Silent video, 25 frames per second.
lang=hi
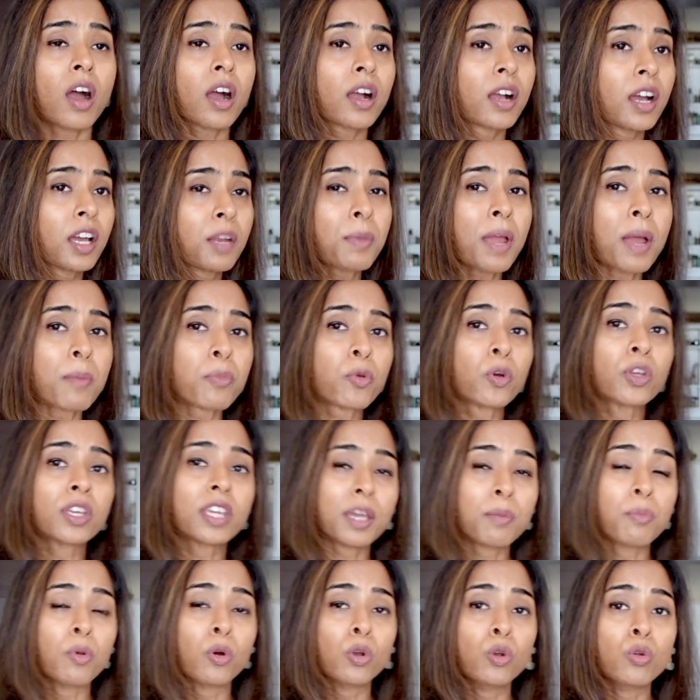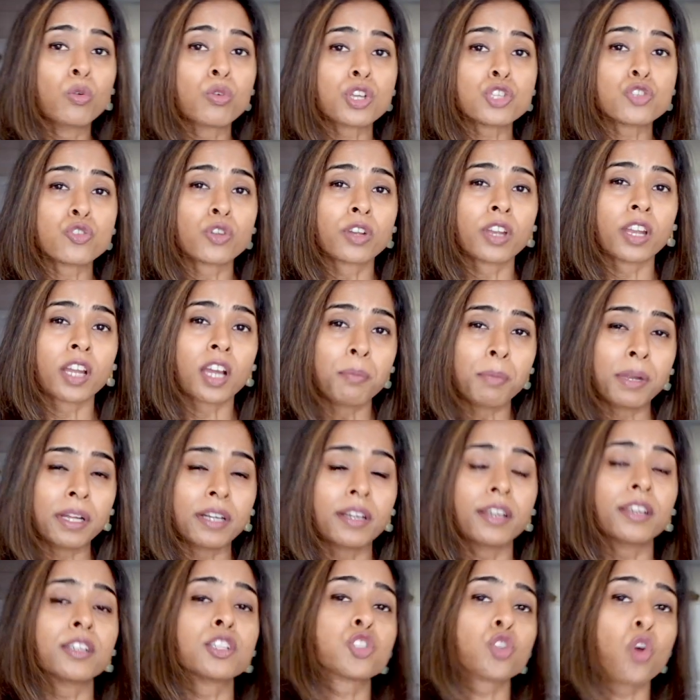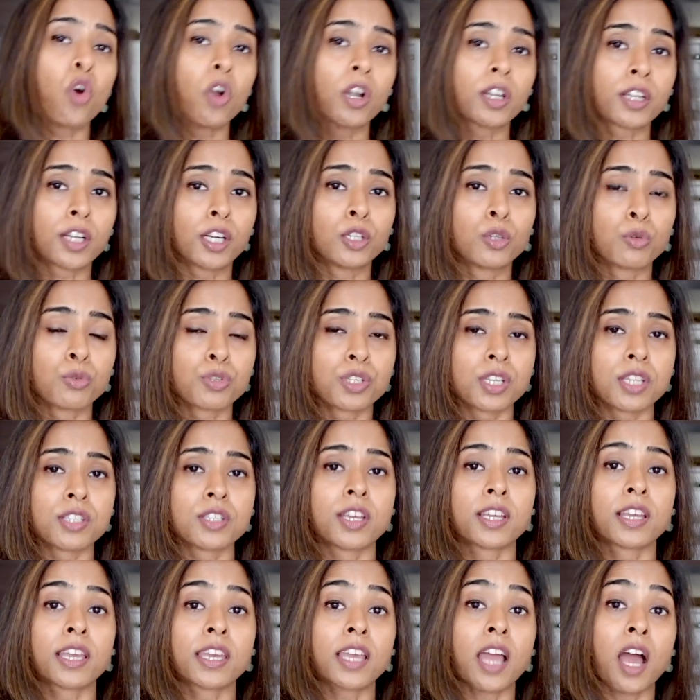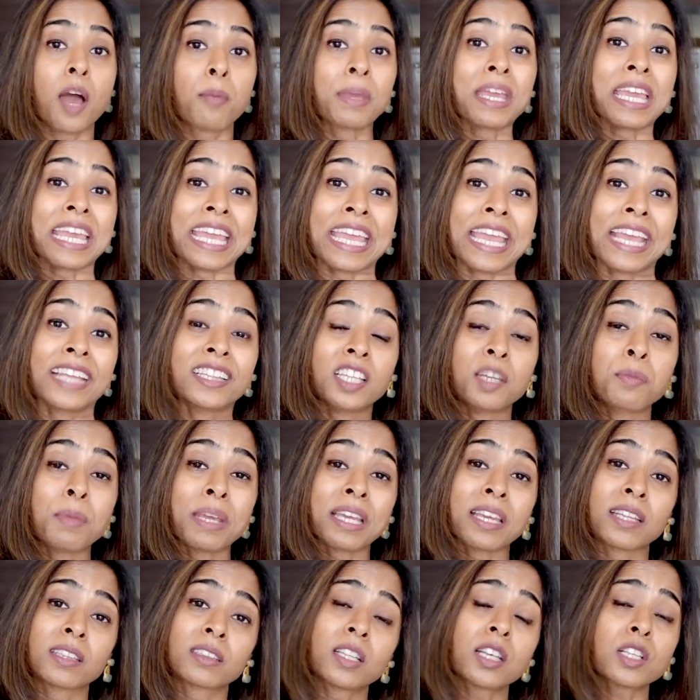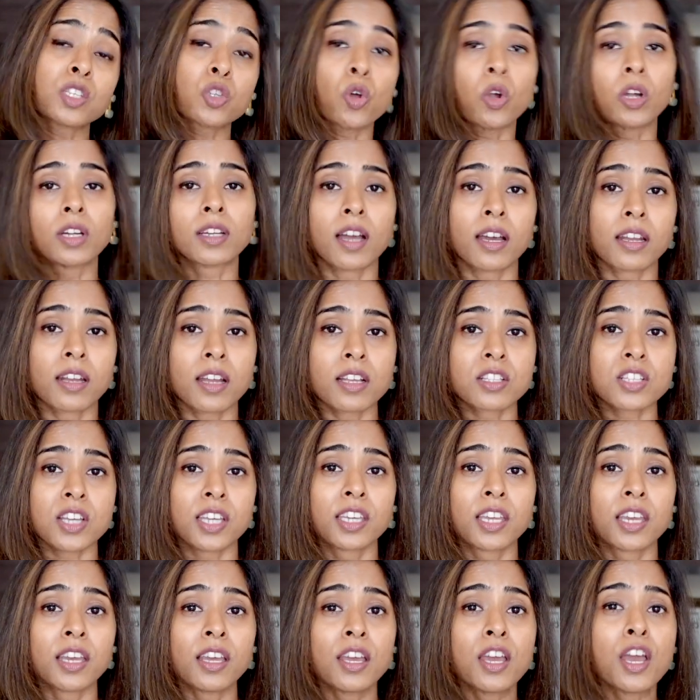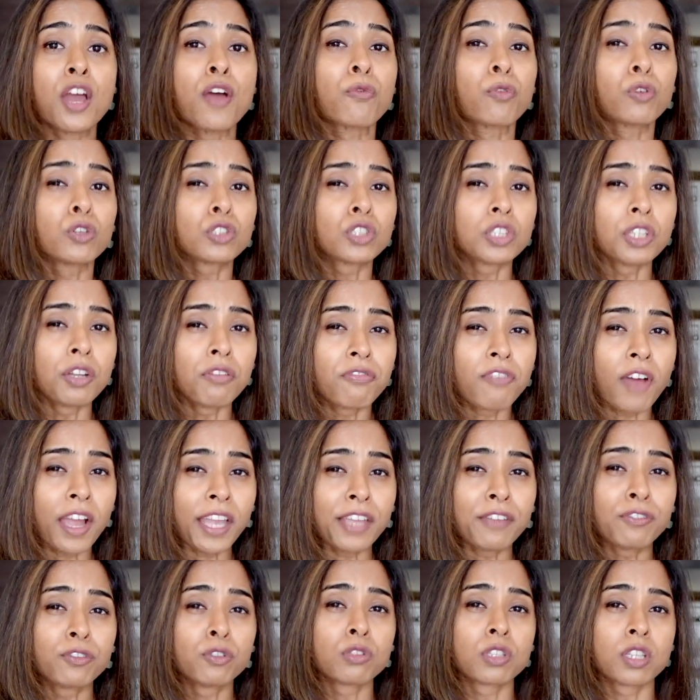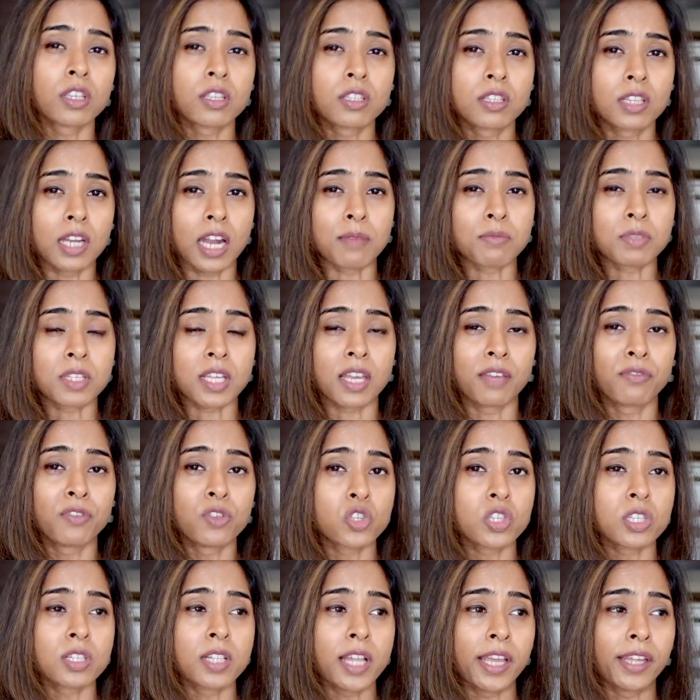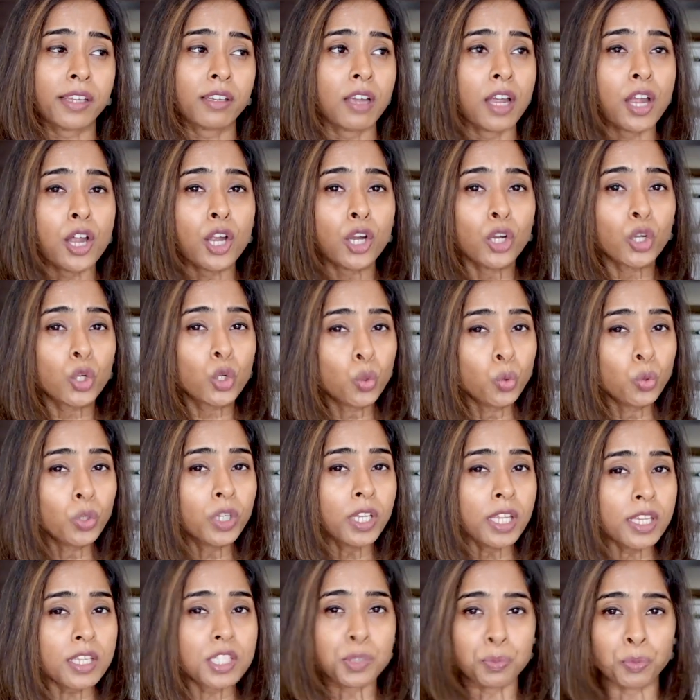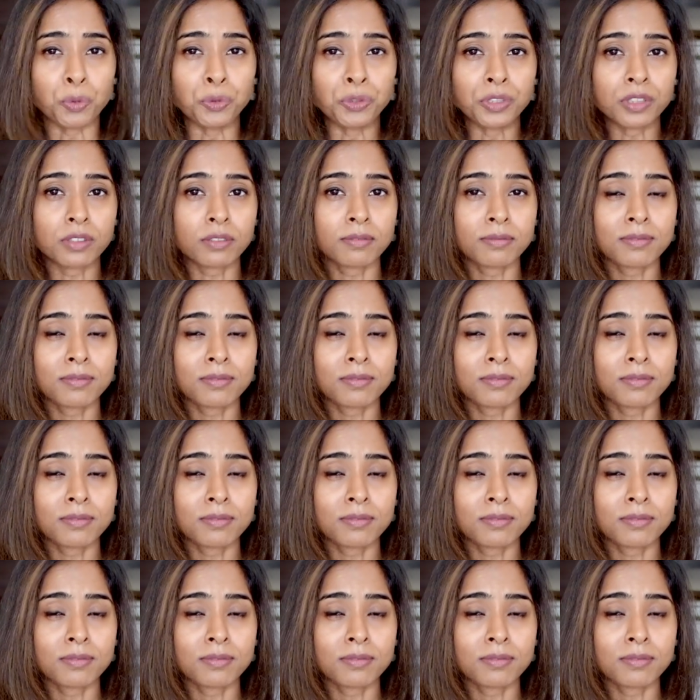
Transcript: अगर मैं आपको ये बोलूँ कि जो रिकमेंडेड सॉल्ट का डोसेज है कि हमें एक दिन में कितना सॉल्ट खाना चाहिए वो सिर्फ फाइव टू सिक्स ग्राम्स है विच इज लाइक टू टी स्पून